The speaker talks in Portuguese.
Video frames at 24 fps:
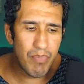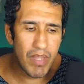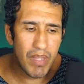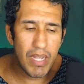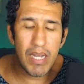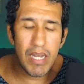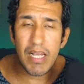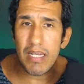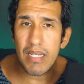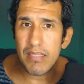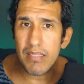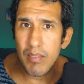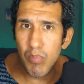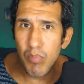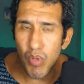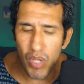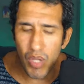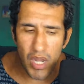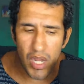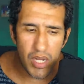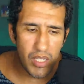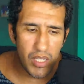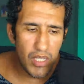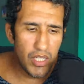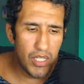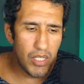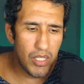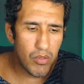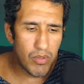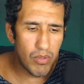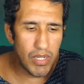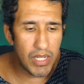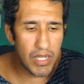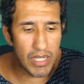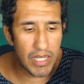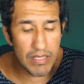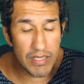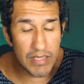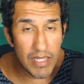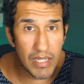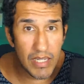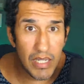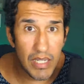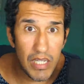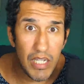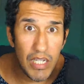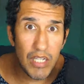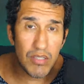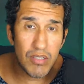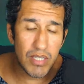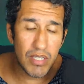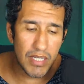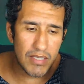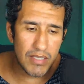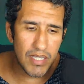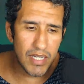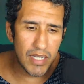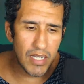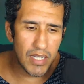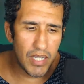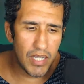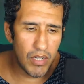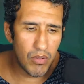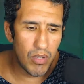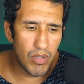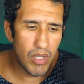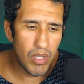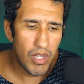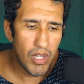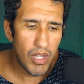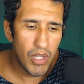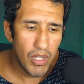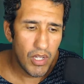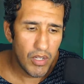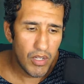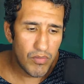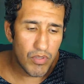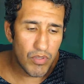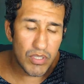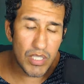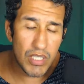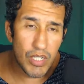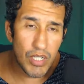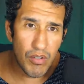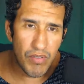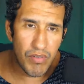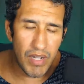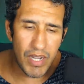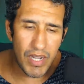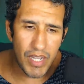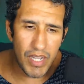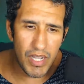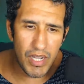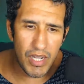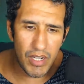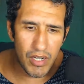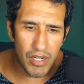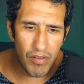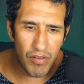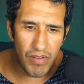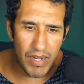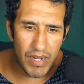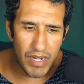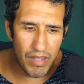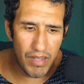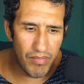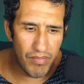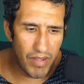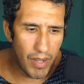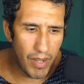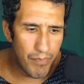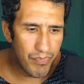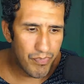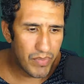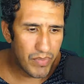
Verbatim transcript: ele quer ser blogueirinho, ele quer ser isso, quer ser aquilo, você não vai não vai gravar.